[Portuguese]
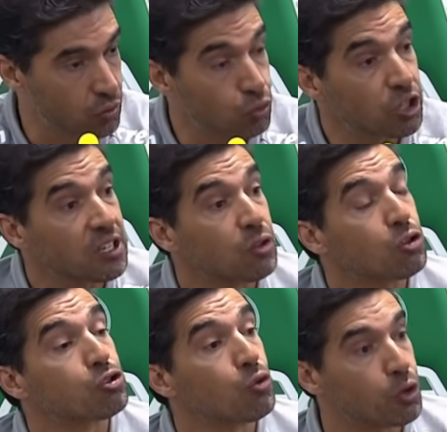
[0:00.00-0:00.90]
O
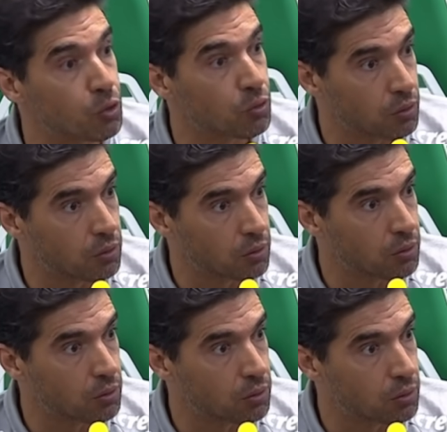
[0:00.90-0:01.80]
treinador sou eu.
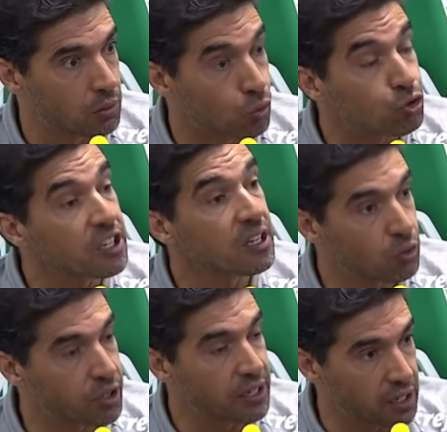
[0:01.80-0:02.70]
O
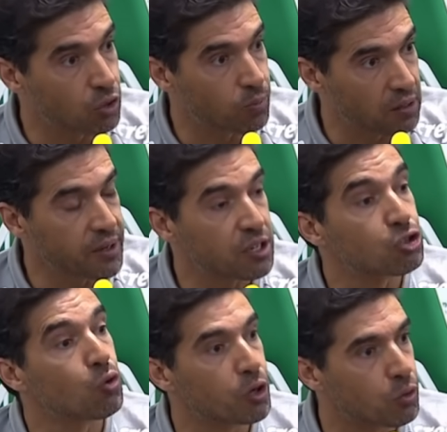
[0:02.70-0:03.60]
treinador aqui do Palmeiras
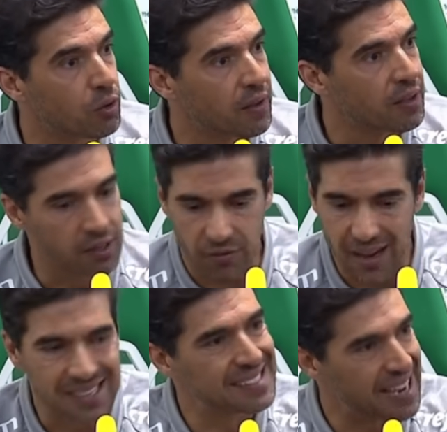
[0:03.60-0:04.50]
sou eu
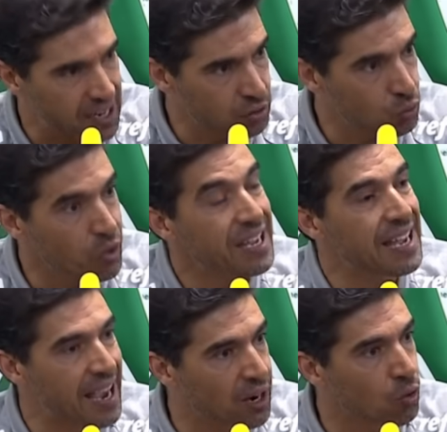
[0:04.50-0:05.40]
que acerto
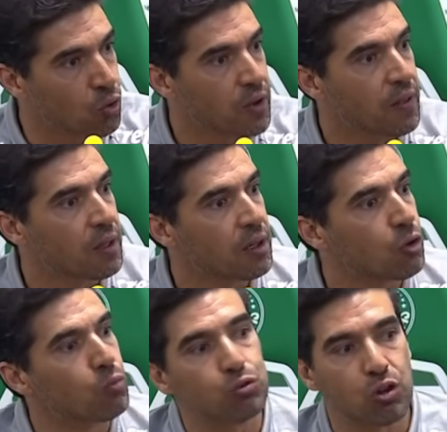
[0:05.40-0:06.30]
e erro
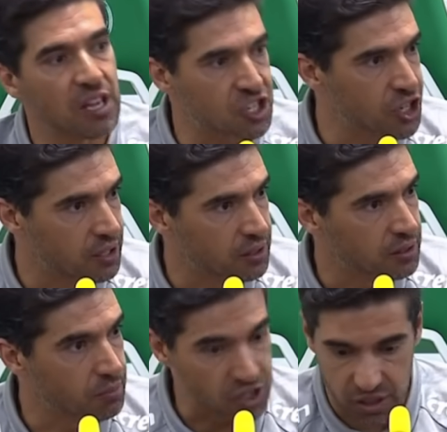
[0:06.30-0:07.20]
como toda a gente,
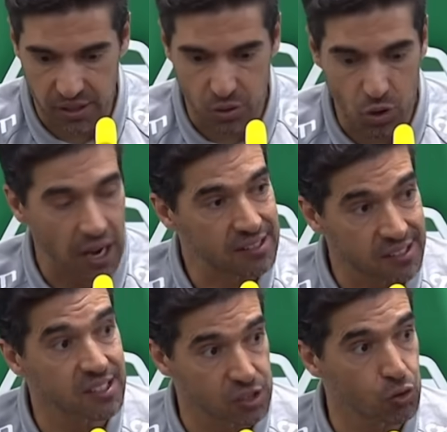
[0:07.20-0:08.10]
mas a
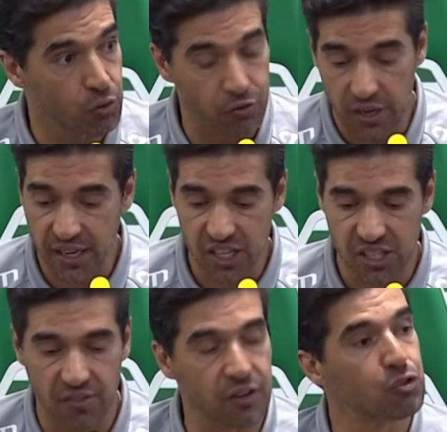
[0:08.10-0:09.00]
sensação que eu fico é quem
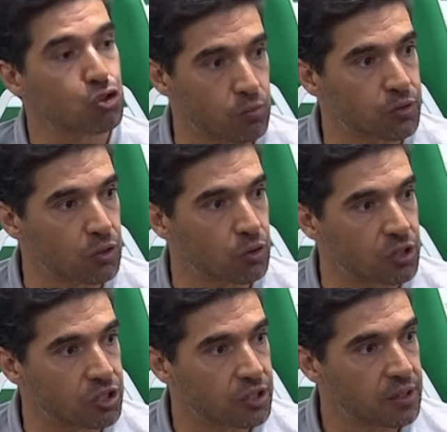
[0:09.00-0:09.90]
está à frente dos
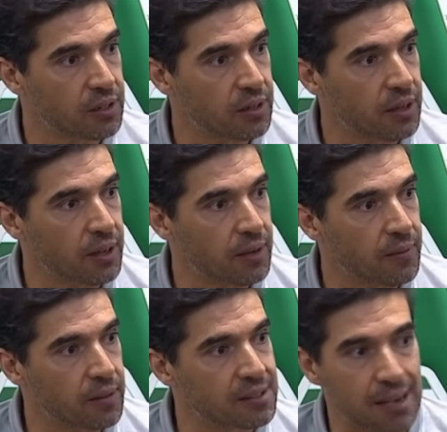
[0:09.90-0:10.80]
computadores
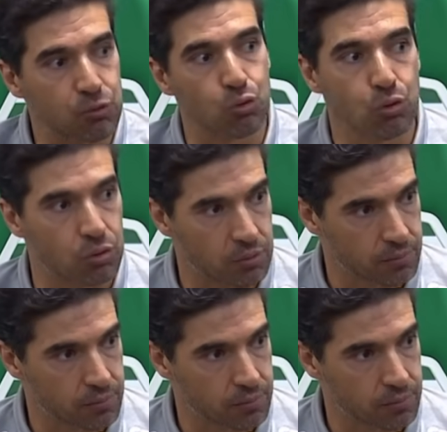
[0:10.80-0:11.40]
sabe tudo.